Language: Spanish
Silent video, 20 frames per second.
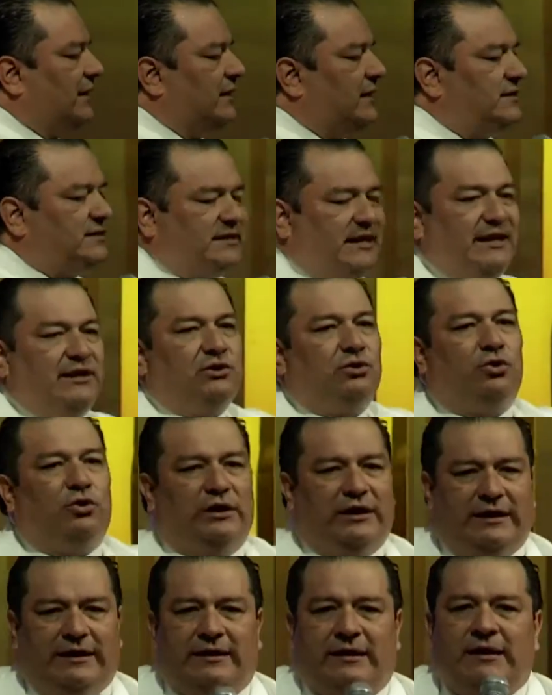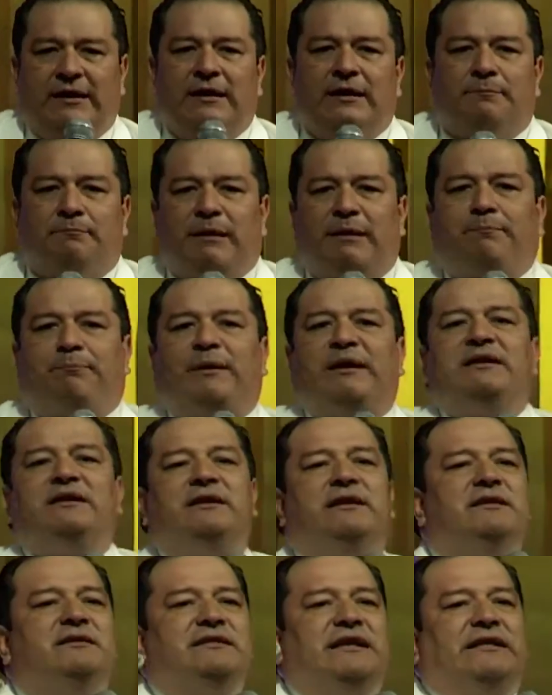diciéndole, Pepe
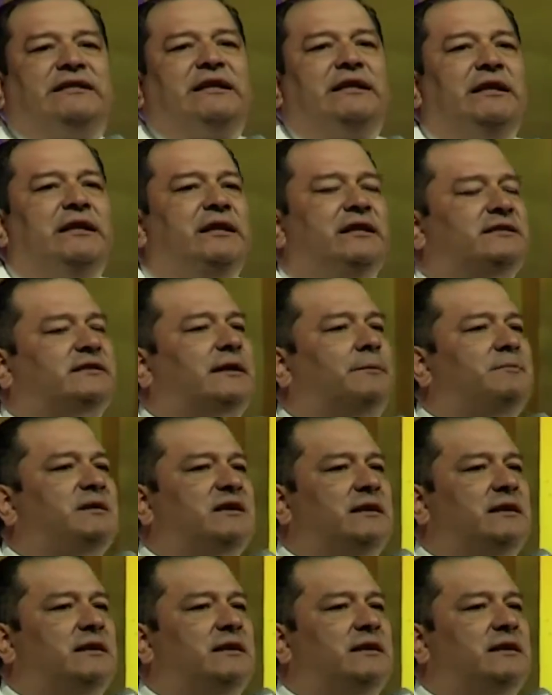Jeans, ya tienes listas mis